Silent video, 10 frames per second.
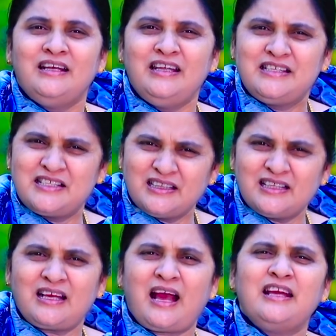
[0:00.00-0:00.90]
నీ
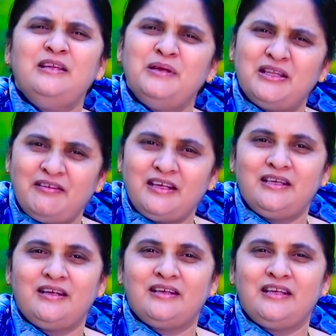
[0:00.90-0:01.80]
చింత ఆయన మీద
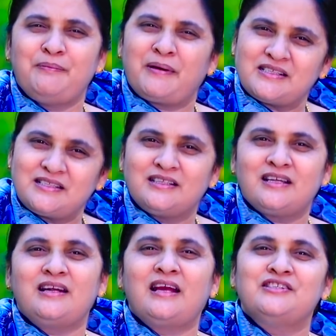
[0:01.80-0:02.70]
వేయి నీ
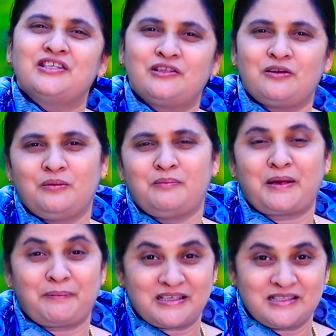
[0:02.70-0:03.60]
పరిస్థితులను ఆయన చేతిలో
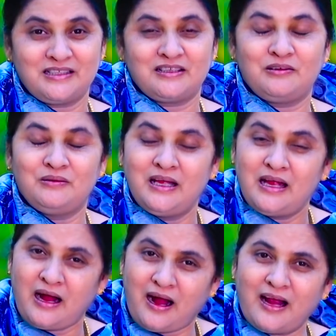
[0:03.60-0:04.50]
మన పరిస్థితులు
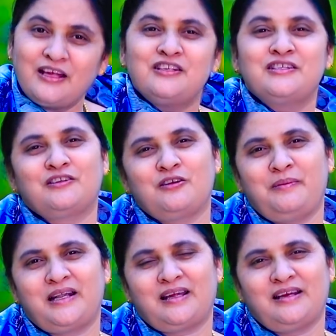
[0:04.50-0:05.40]
ఆయన చేతిలో
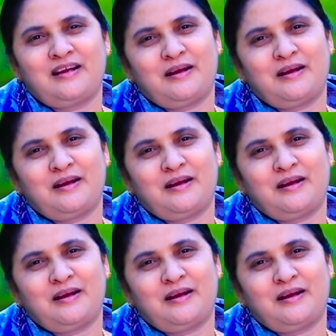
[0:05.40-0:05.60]
పెట్టాలి